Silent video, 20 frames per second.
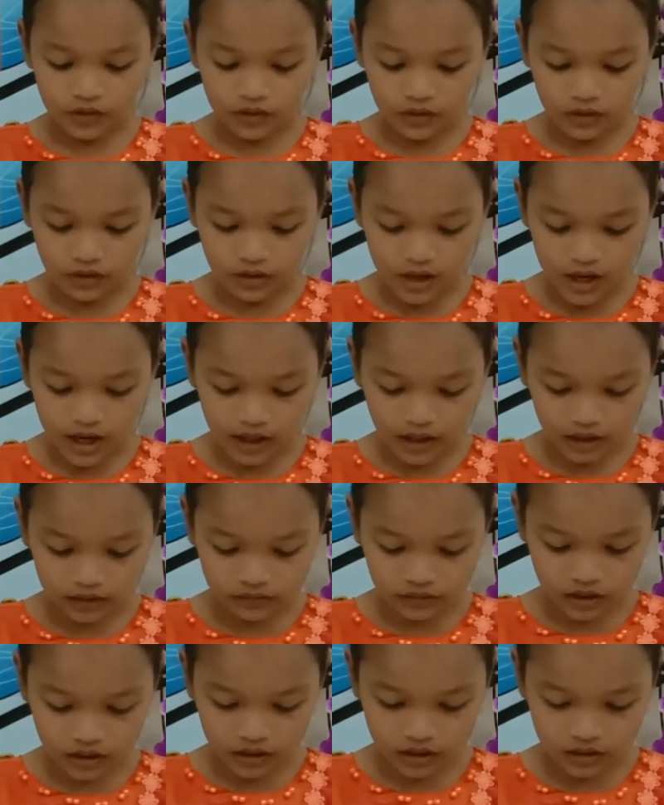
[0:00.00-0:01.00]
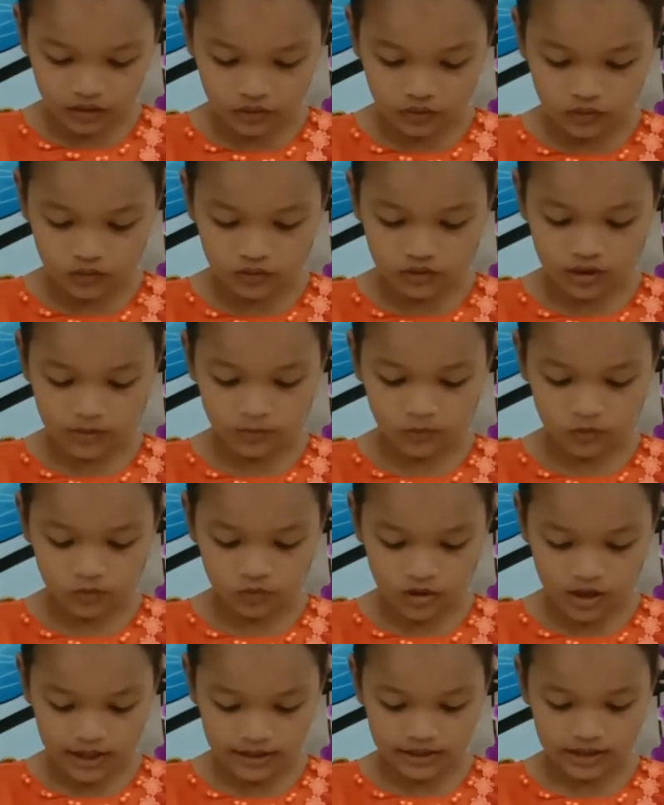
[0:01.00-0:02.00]
olah kata kendu kam
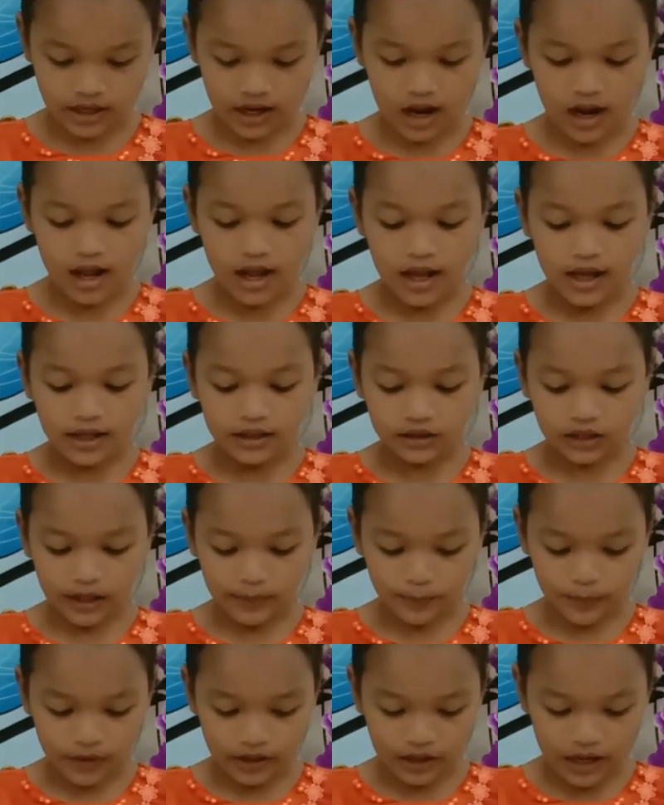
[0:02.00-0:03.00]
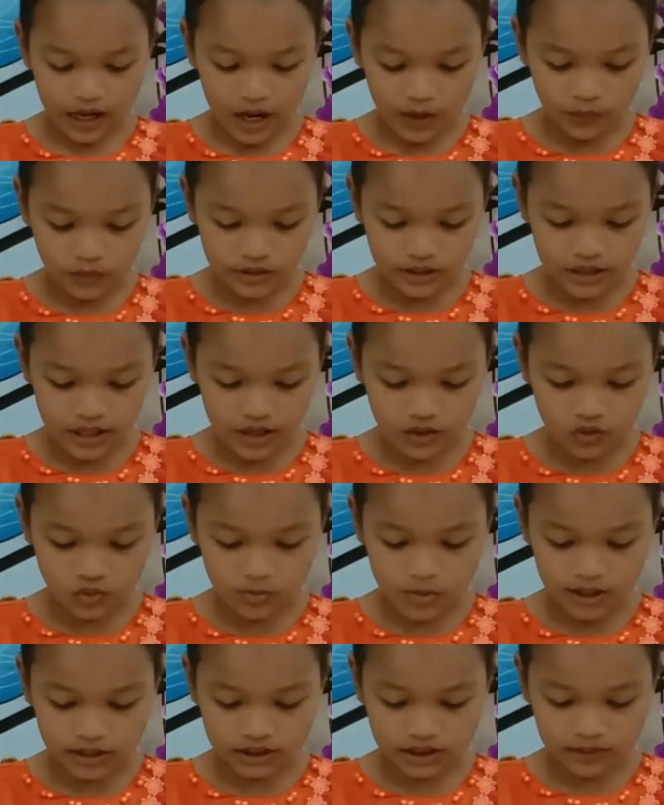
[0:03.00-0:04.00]
mudasa, tapi laus laku
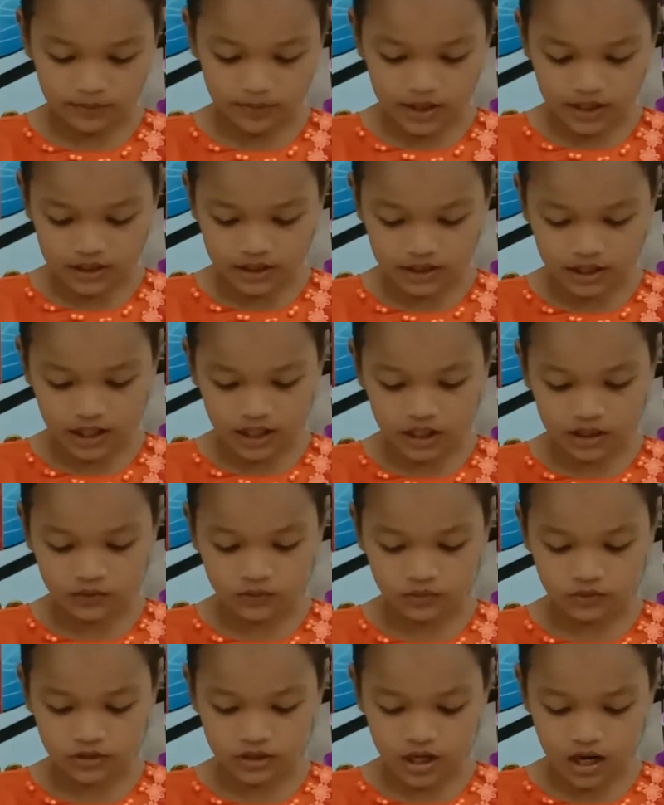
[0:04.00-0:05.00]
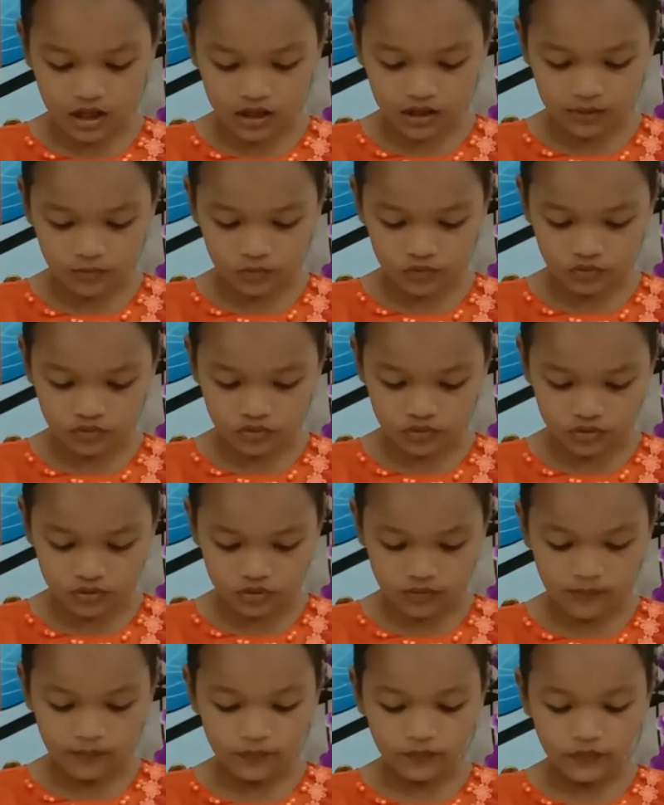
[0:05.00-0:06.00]
bangsa-bangsa puja kam suruh.